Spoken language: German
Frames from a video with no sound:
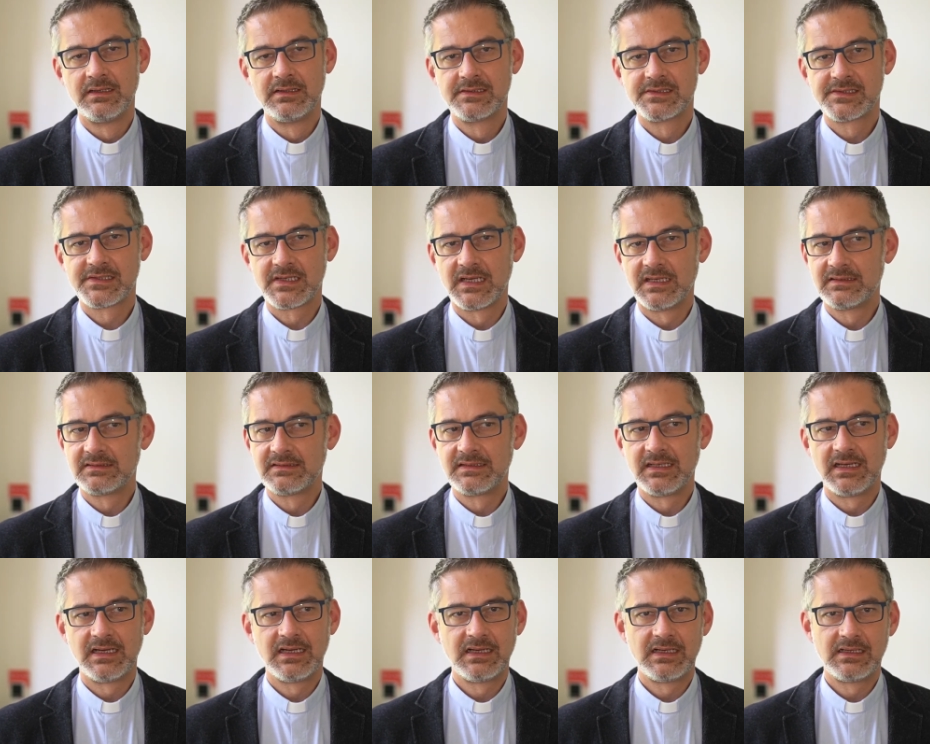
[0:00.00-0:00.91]

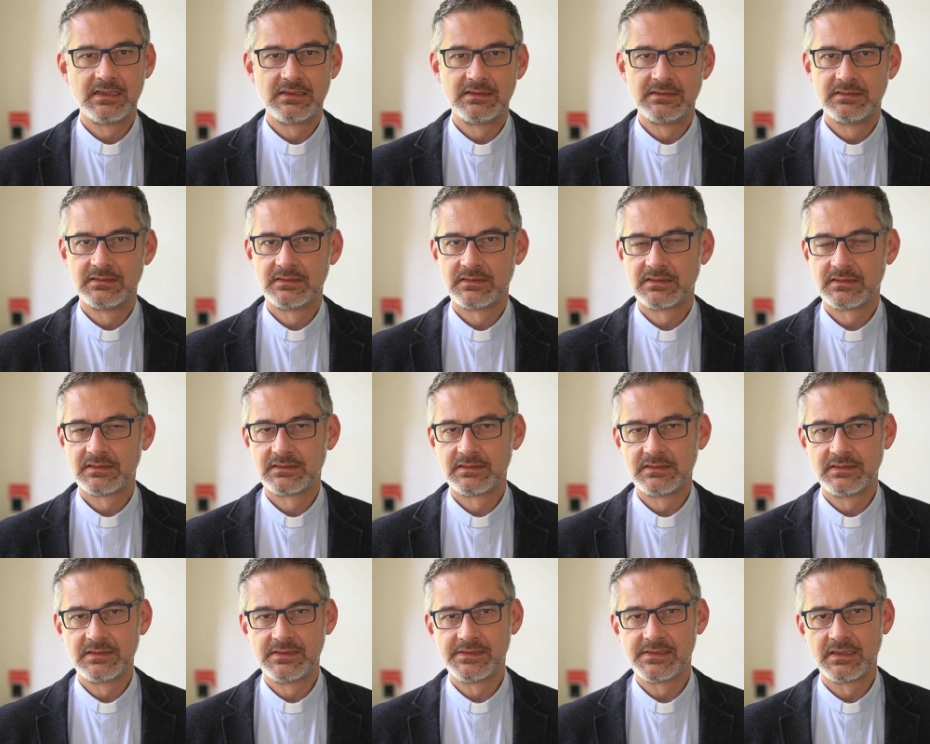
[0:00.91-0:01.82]
Skandale,
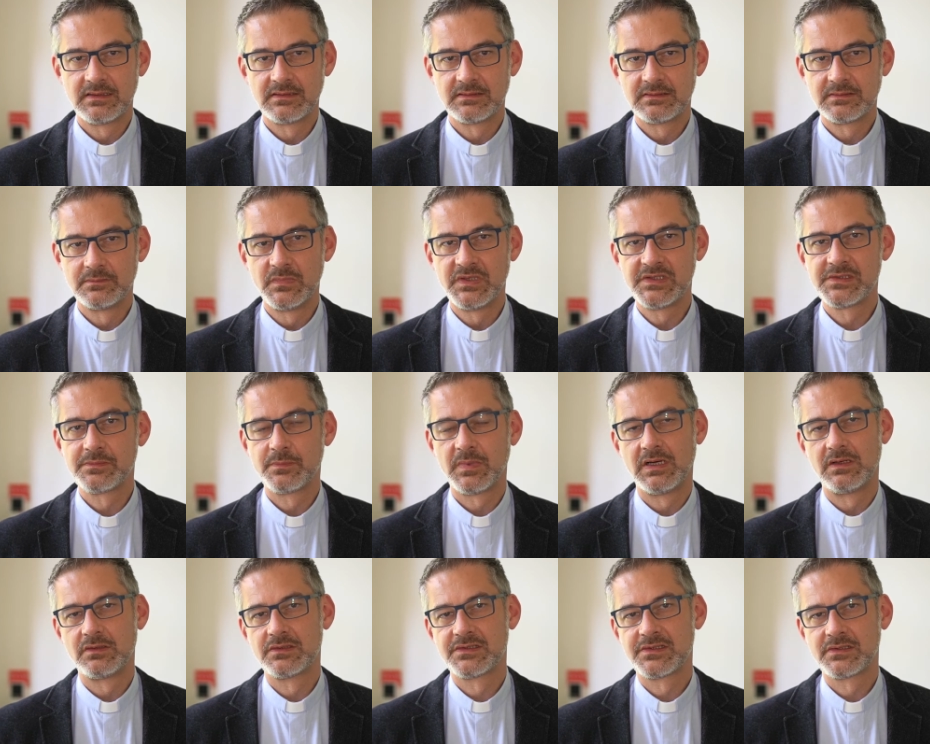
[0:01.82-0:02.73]
dieser
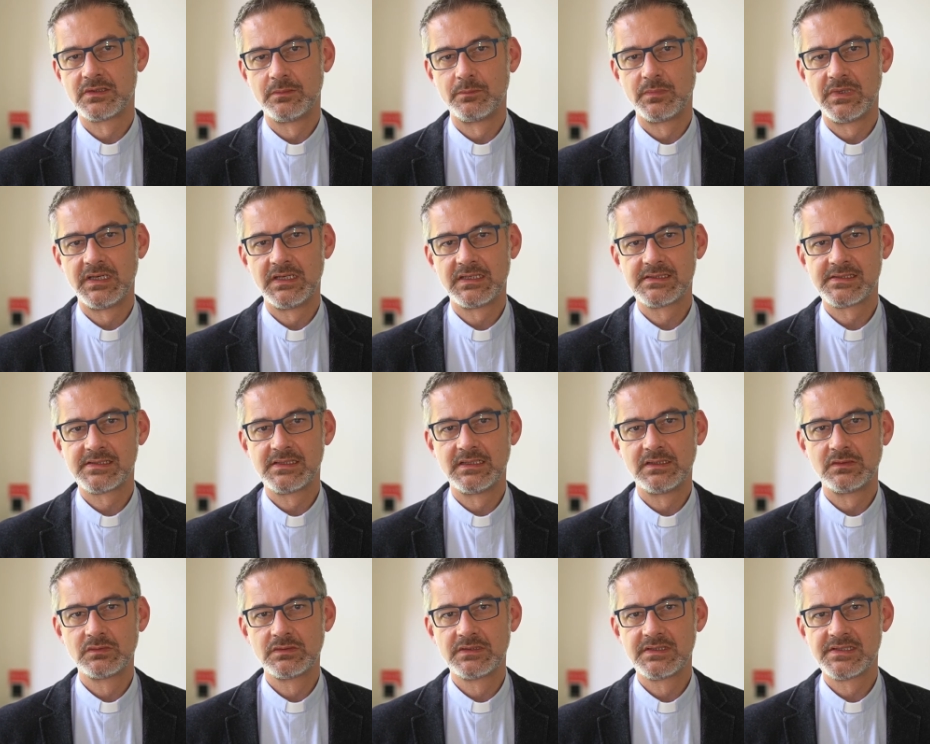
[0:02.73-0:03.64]
Missbrauchskomplex,
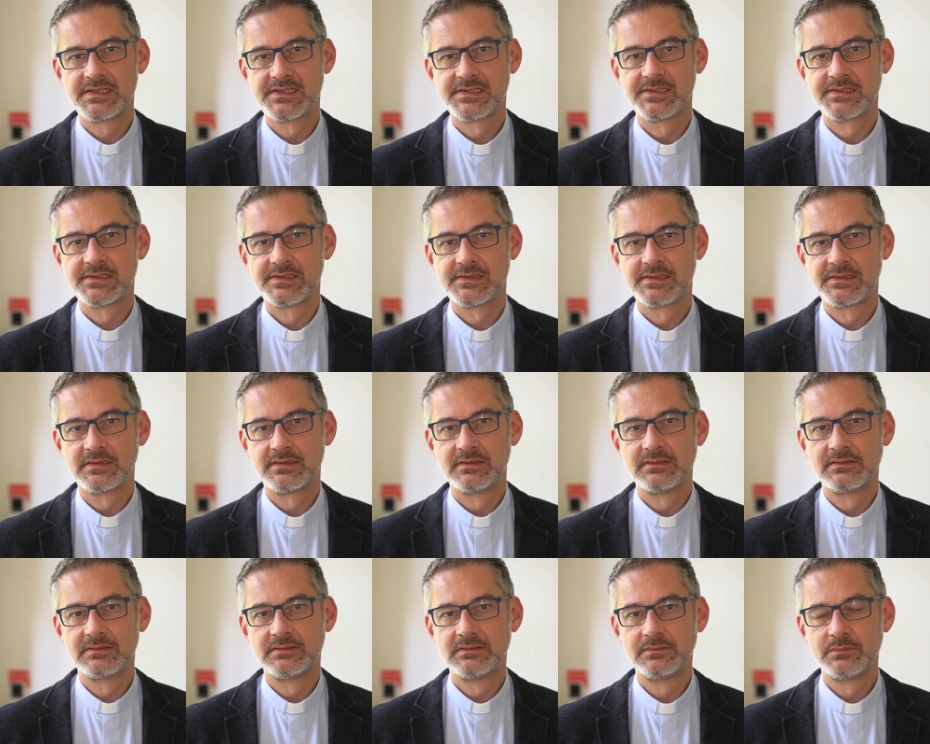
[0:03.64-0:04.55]
der uns
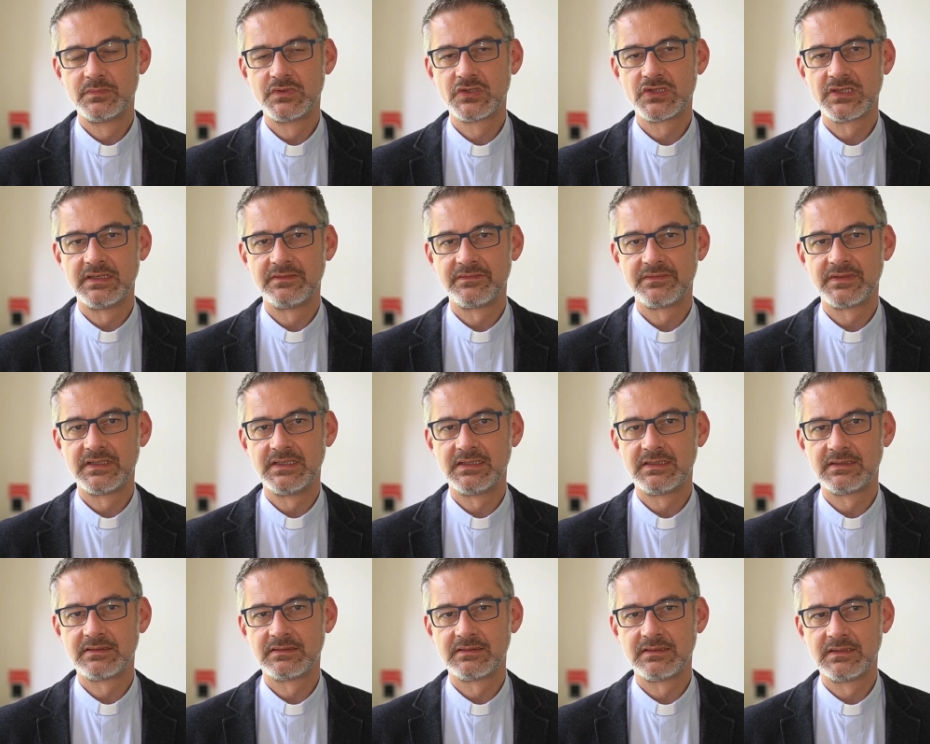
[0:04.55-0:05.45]
äh,
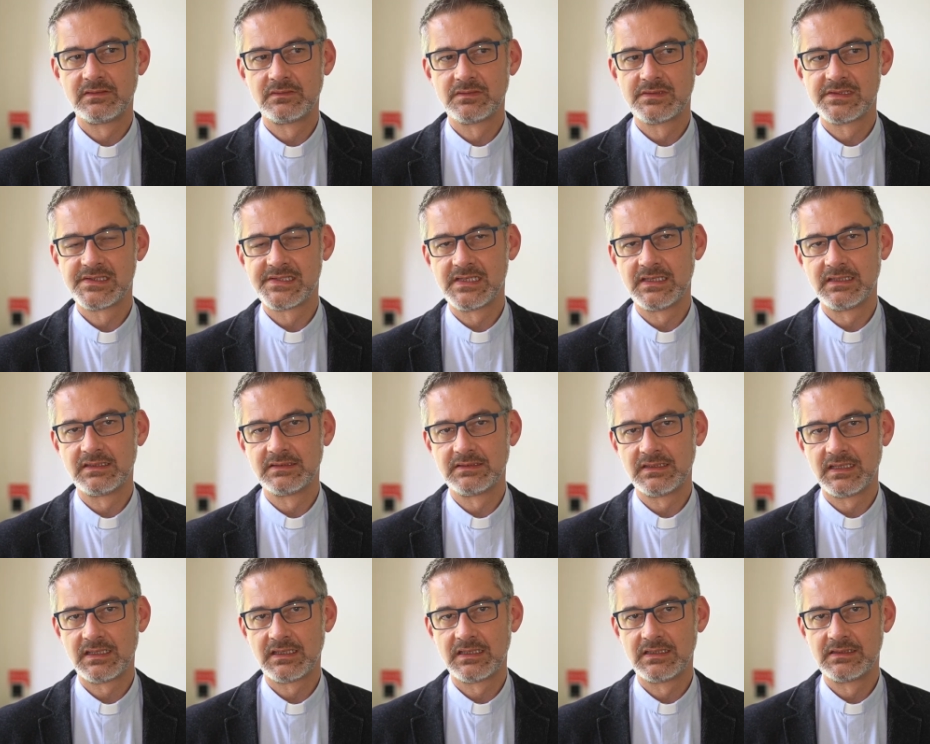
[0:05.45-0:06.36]
beschäftigt, der uns sehr
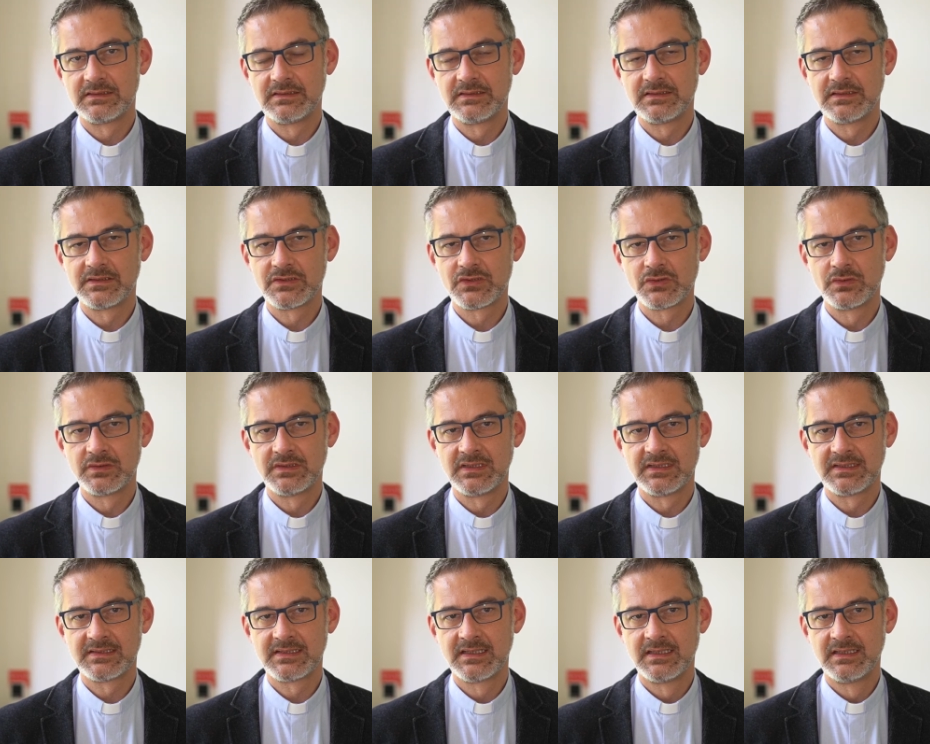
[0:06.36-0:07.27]
nachhaltig
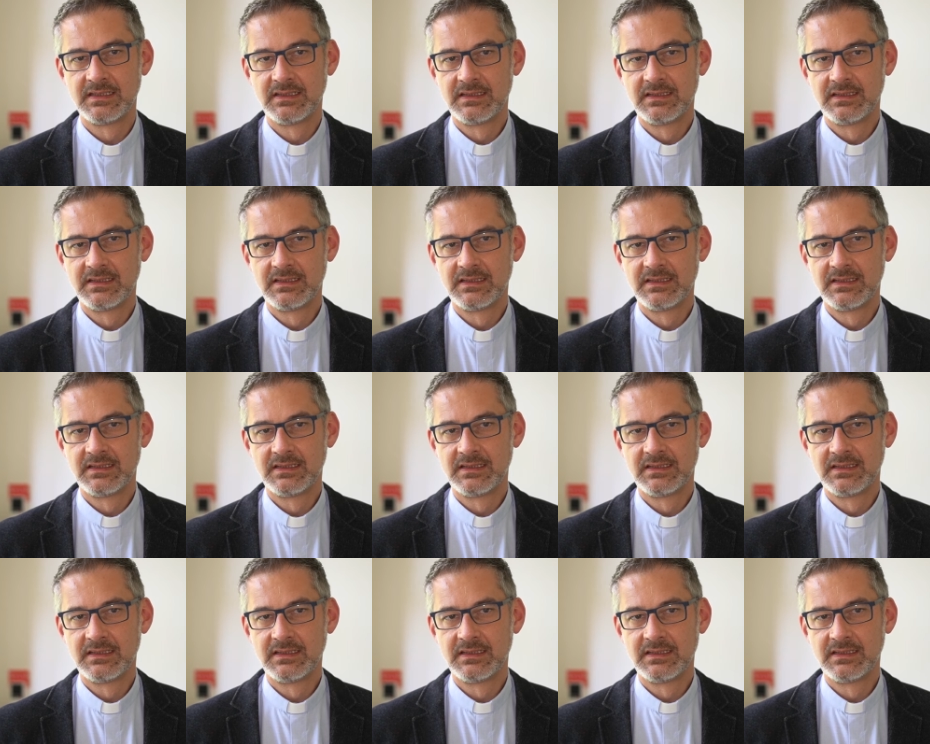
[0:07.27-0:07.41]
erschüttert,